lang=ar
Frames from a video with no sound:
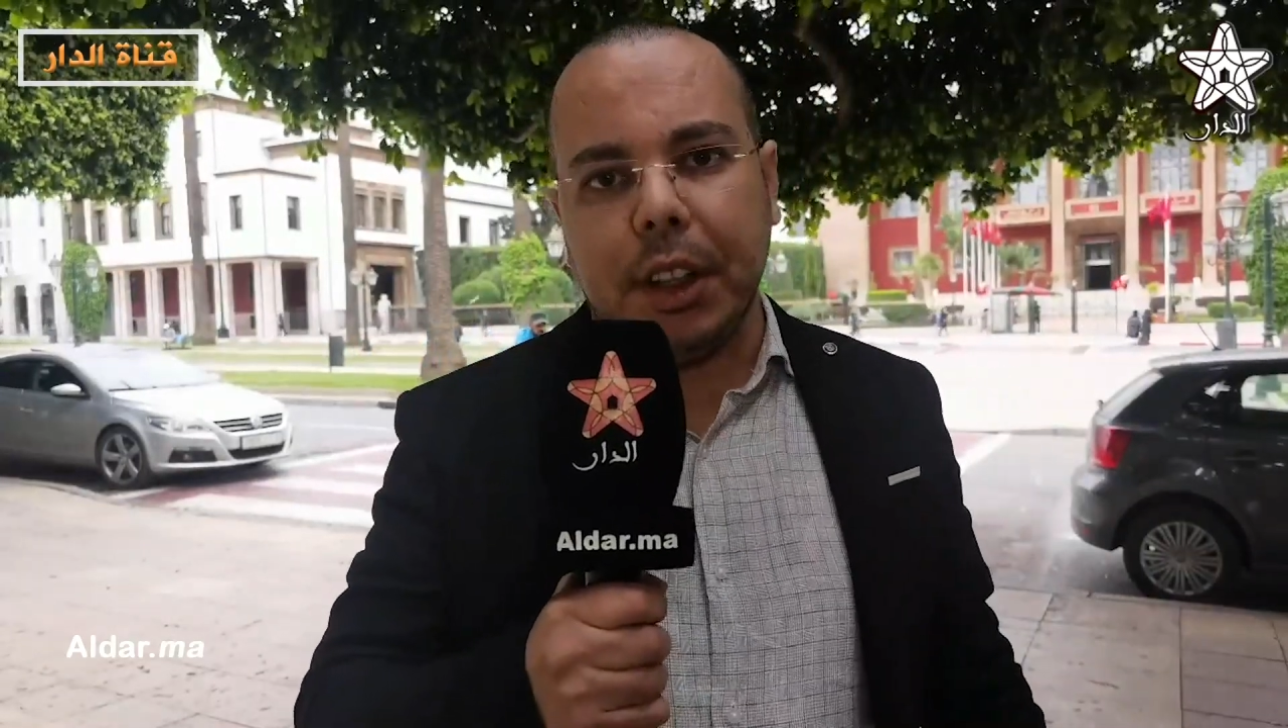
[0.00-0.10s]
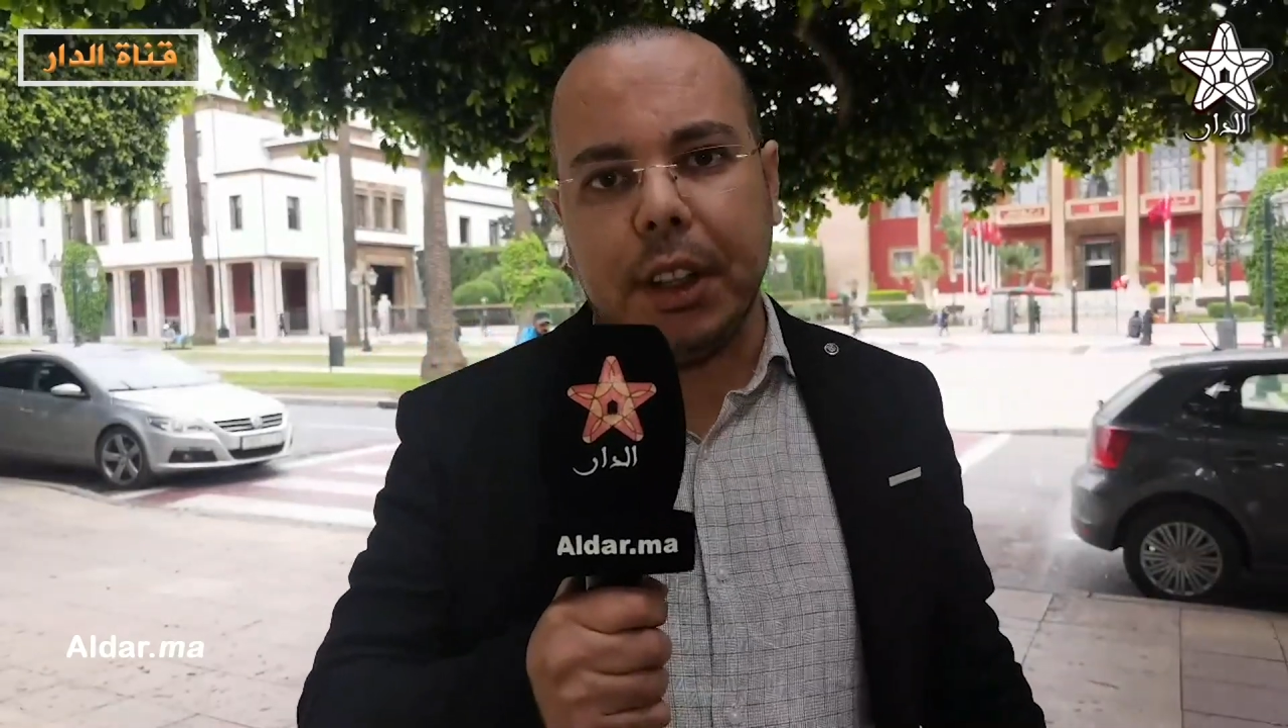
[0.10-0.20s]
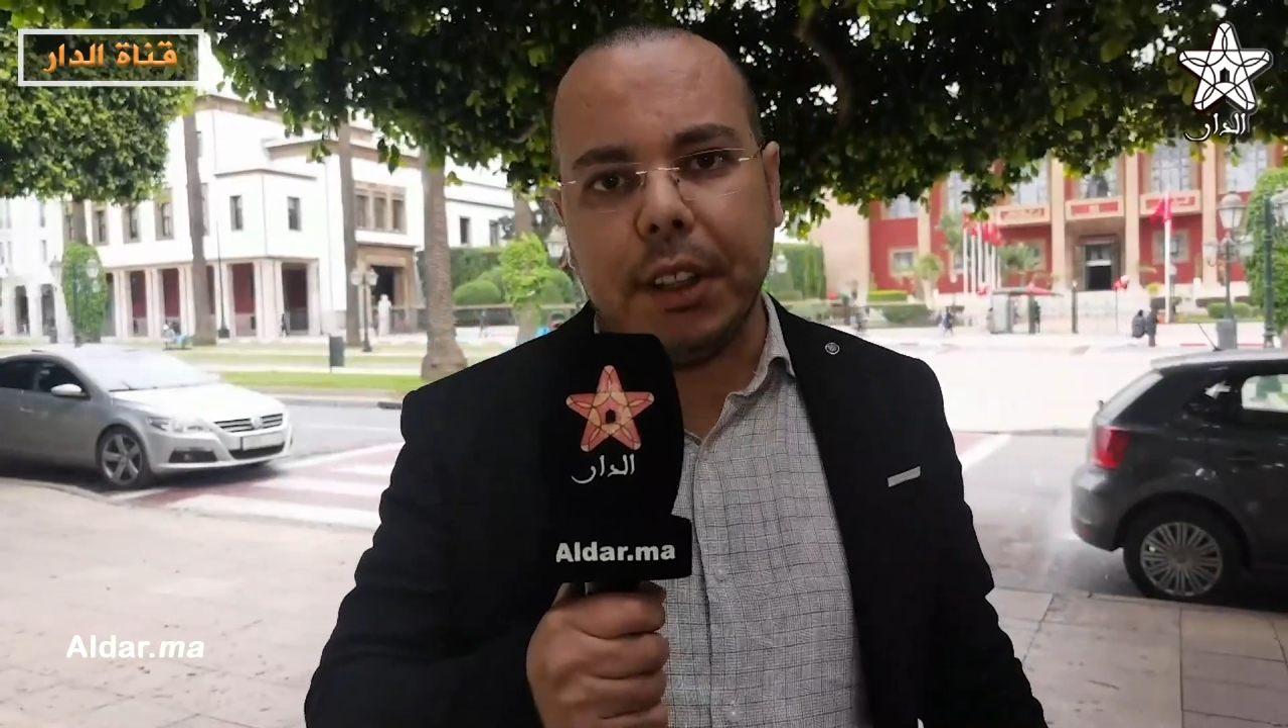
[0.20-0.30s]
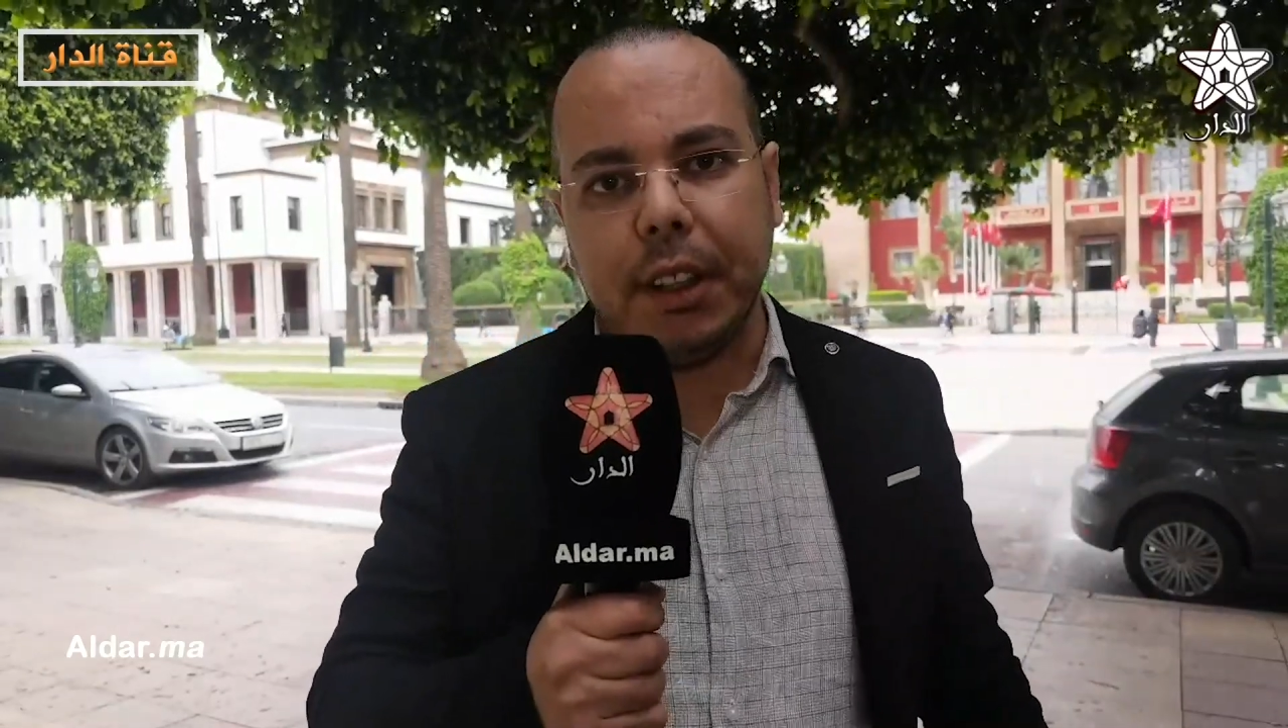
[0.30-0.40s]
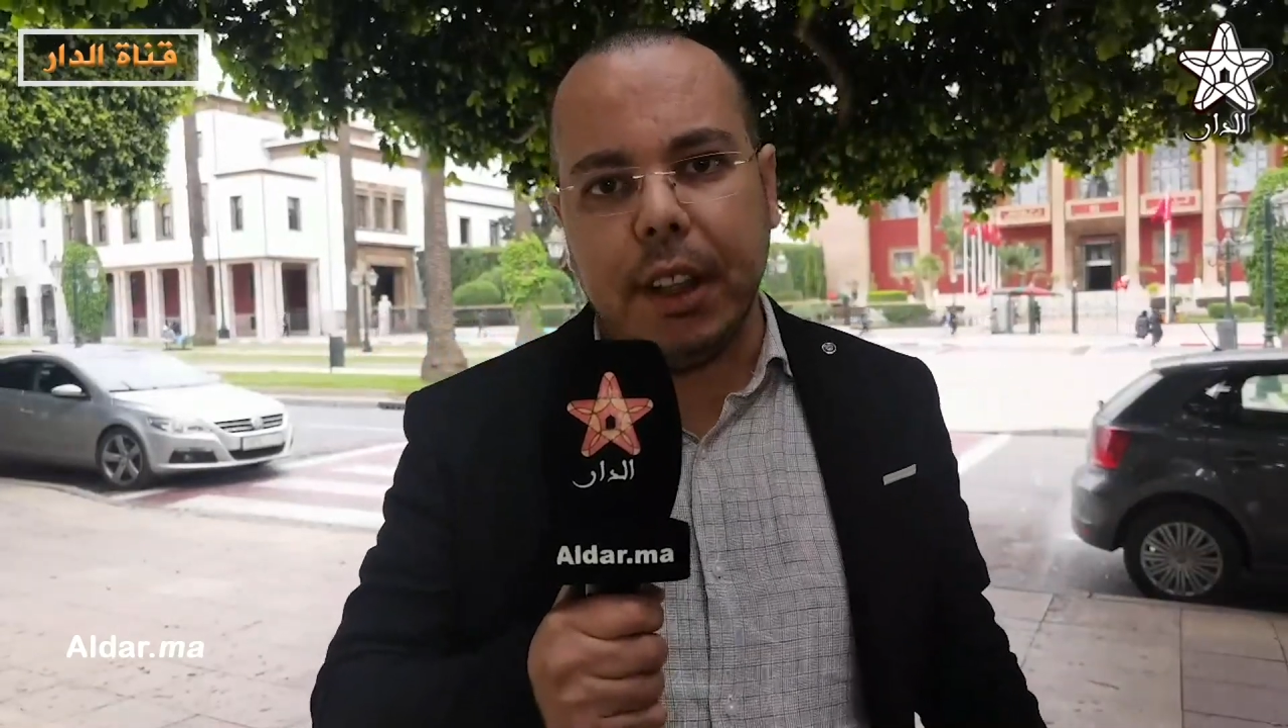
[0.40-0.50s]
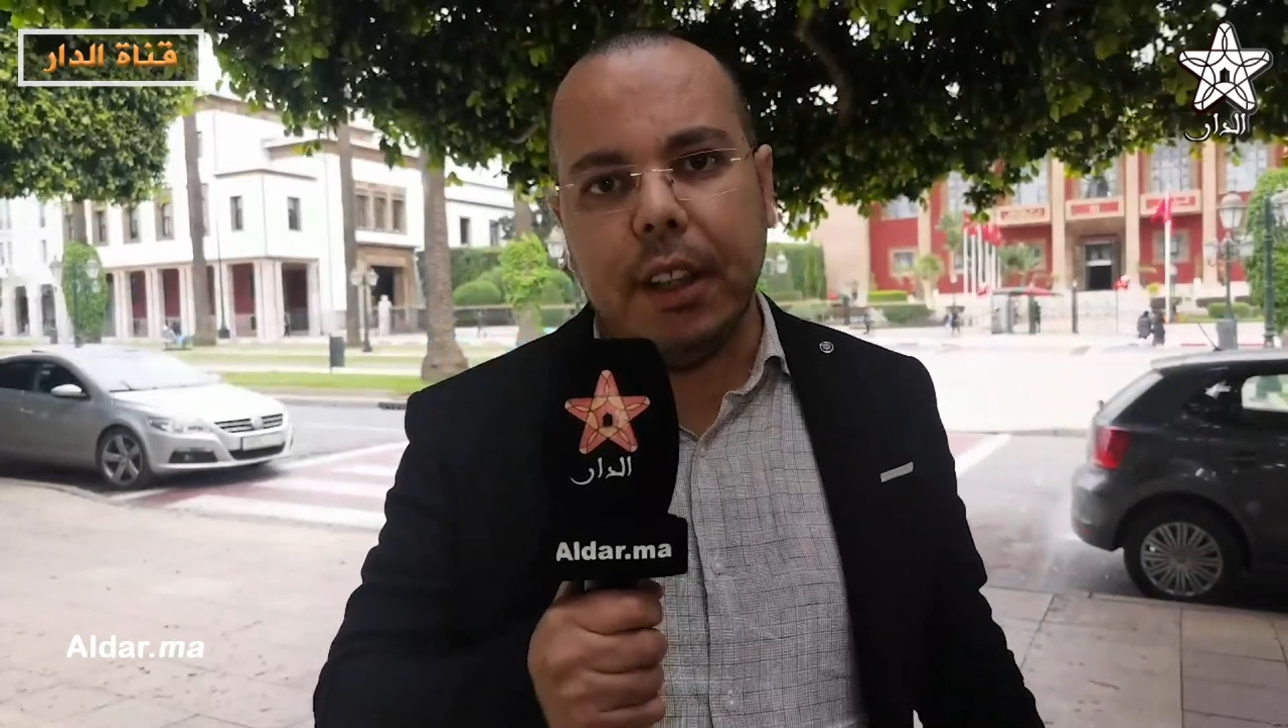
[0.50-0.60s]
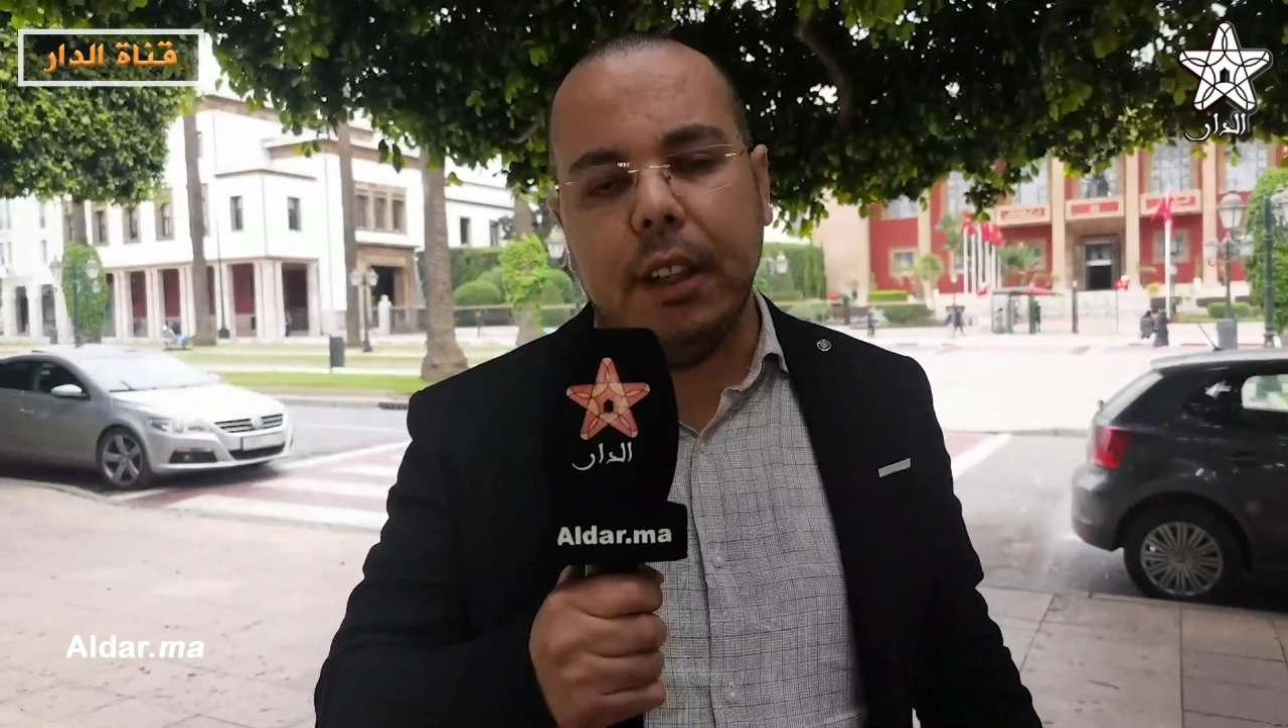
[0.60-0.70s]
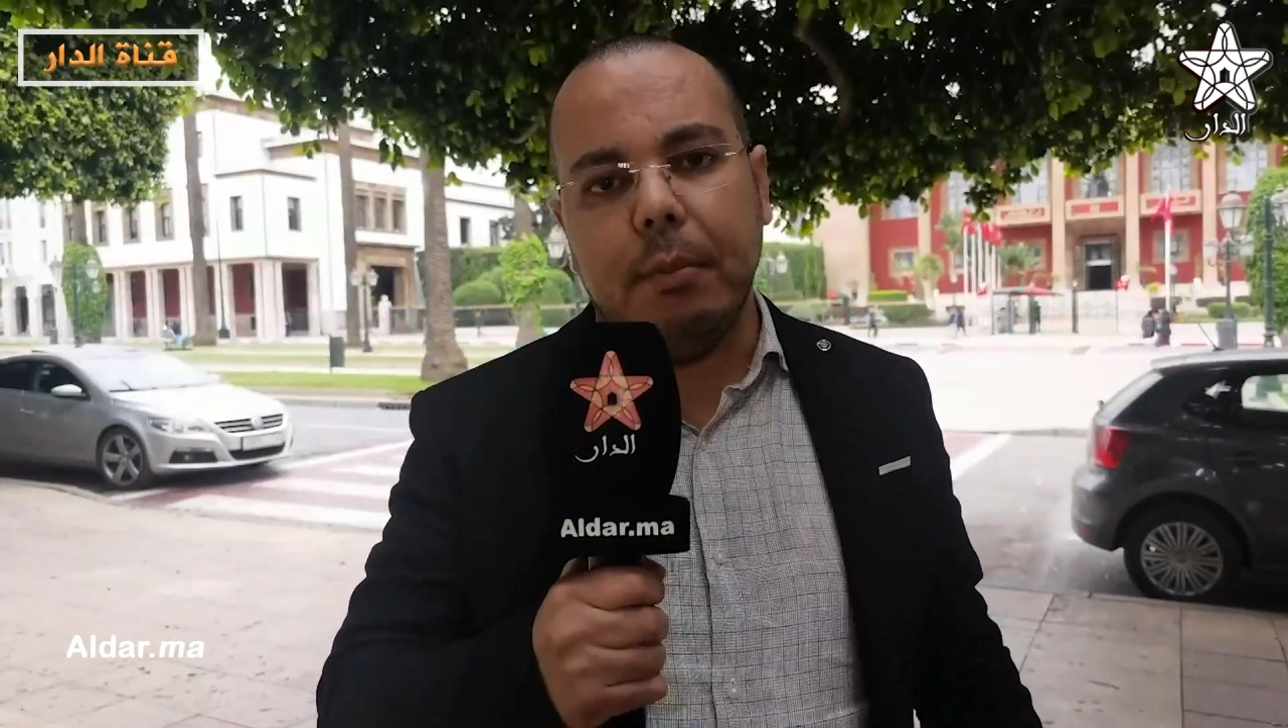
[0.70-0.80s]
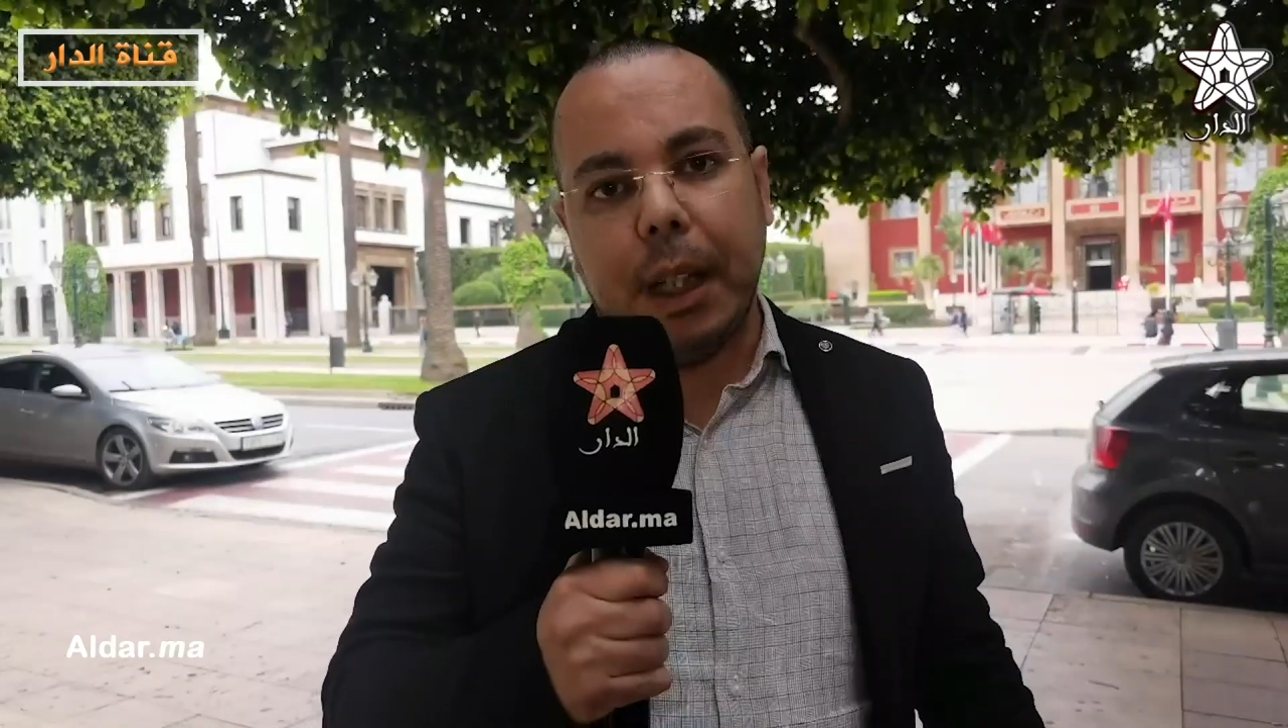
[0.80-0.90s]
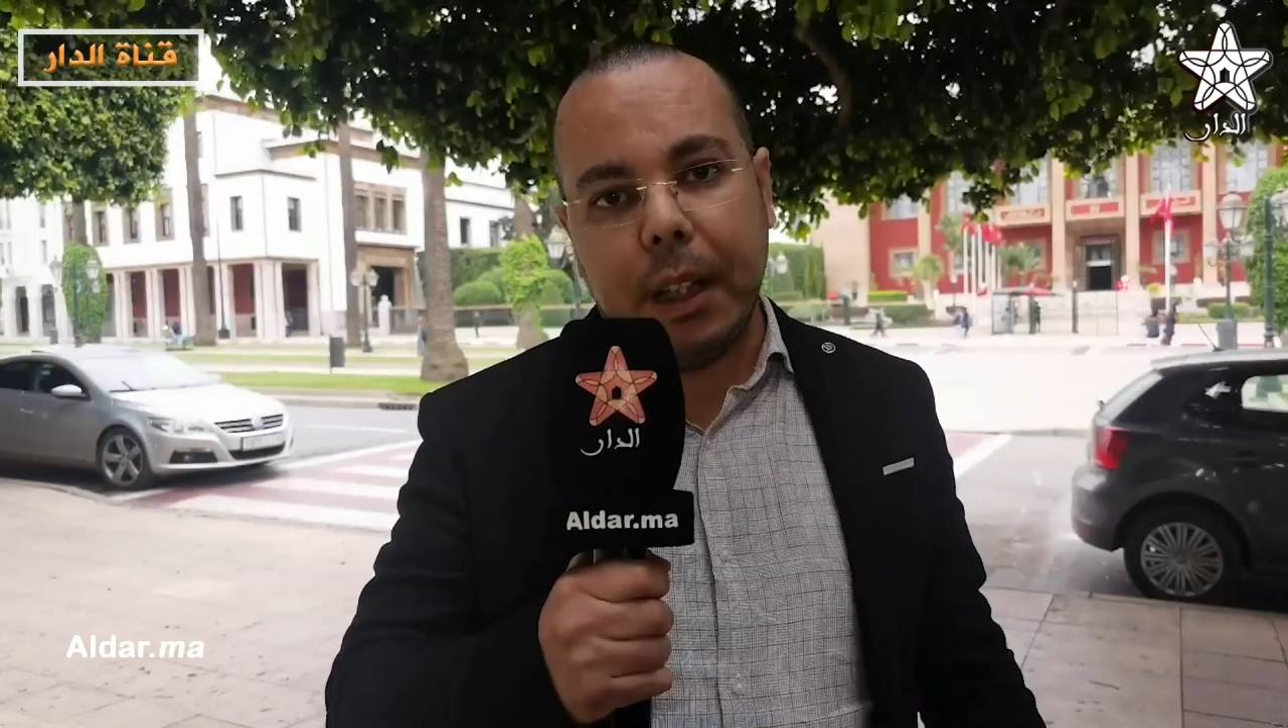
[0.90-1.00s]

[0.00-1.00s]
وشخصيه